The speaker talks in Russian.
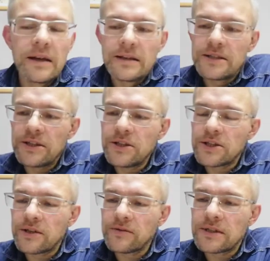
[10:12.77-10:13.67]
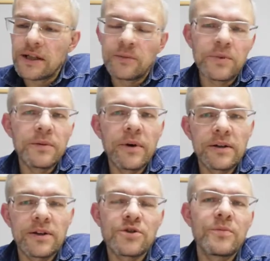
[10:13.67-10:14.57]
технического склада понимают,
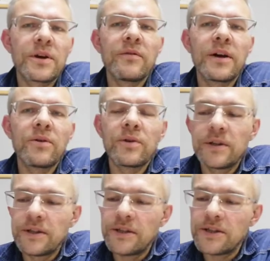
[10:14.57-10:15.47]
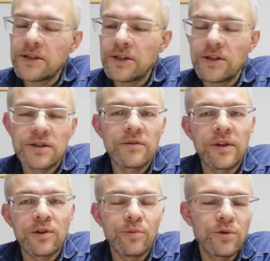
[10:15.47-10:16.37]
о чем я говорю. Не технического,
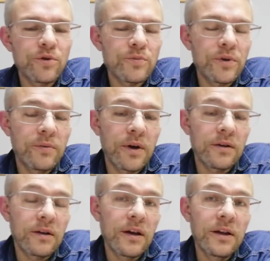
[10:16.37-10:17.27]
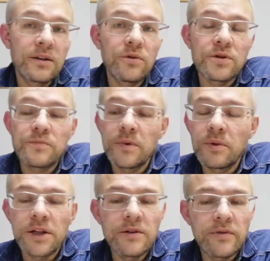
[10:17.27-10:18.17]
я думаю, тоже понимают. То есть
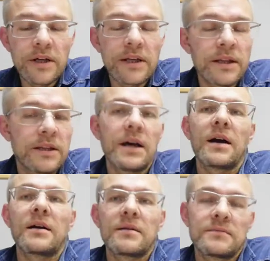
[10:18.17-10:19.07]
Библия не выглядит так,